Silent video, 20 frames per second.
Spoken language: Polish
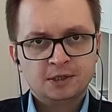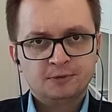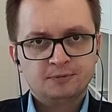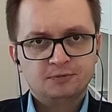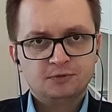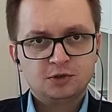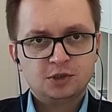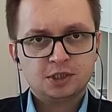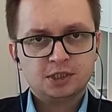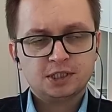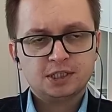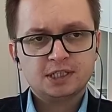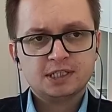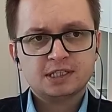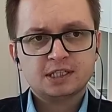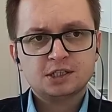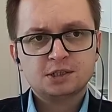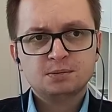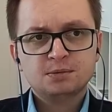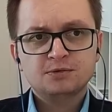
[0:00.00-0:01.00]
gdzie
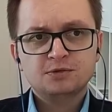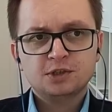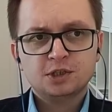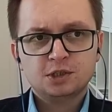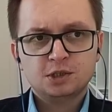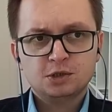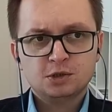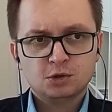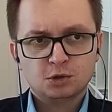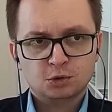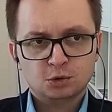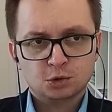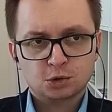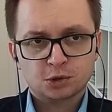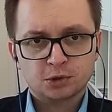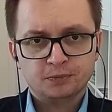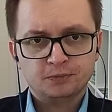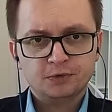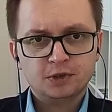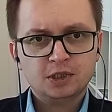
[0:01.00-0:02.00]
jesteśmy w sieci
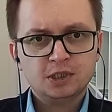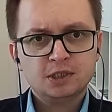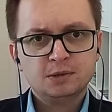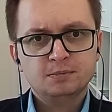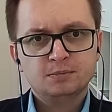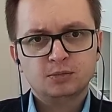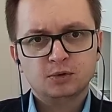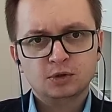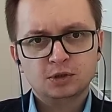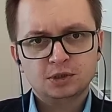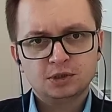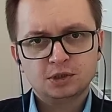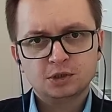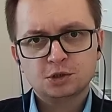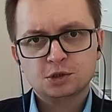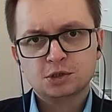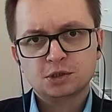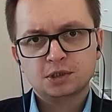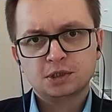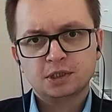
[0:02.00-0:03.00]
sojuszy i
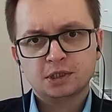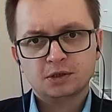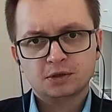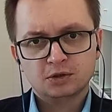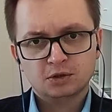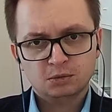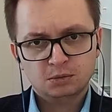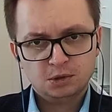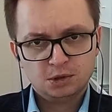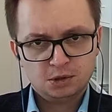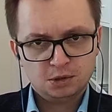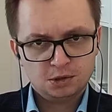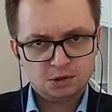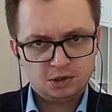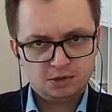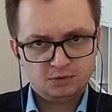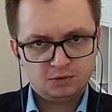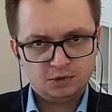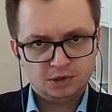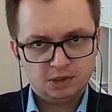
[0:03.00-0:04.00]
politycznych, i ekonomicznych, czyli
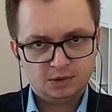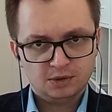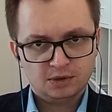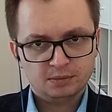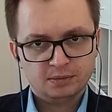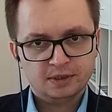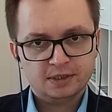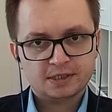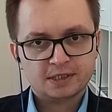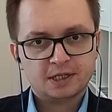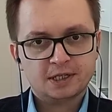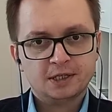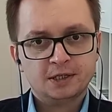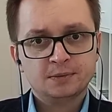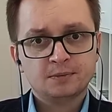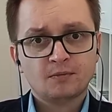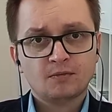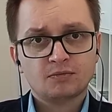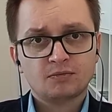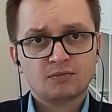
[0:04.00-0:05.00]
w Unii Europejskiej,
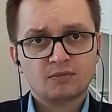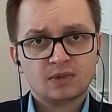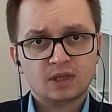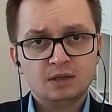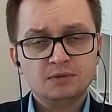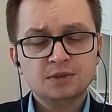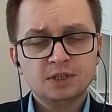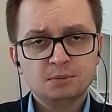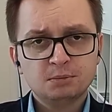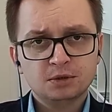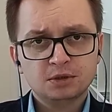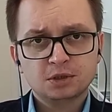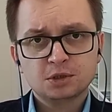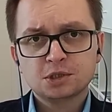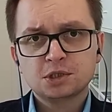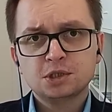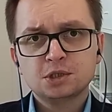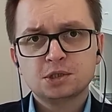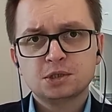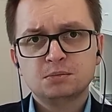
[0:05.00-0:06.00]
i w
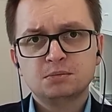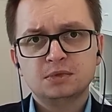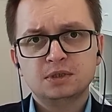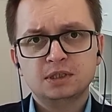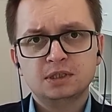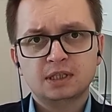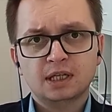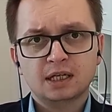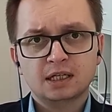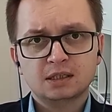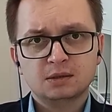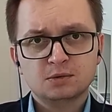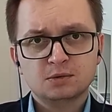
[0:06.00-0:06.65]
najpotężniejszym militarnym